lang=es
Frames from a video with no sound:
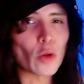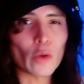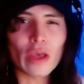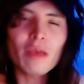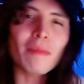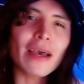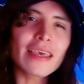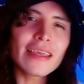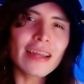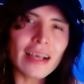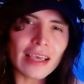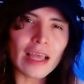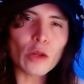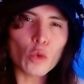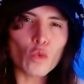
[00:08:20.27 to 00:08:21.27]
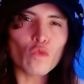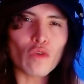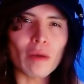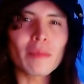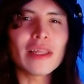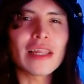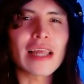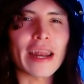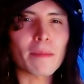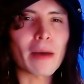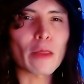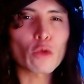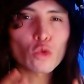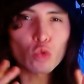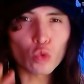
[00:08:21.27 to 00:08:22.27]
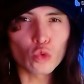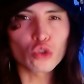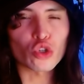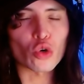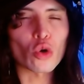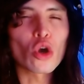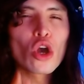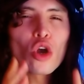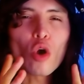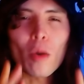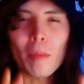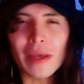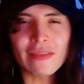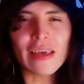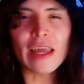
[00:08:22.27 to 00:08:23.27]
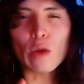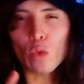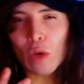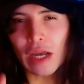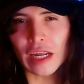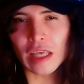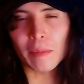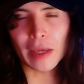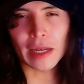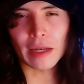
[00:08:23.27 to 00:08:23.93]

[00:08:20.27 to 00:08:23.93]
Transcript: imagina que algún familiar amado tuyo cometiera un crimen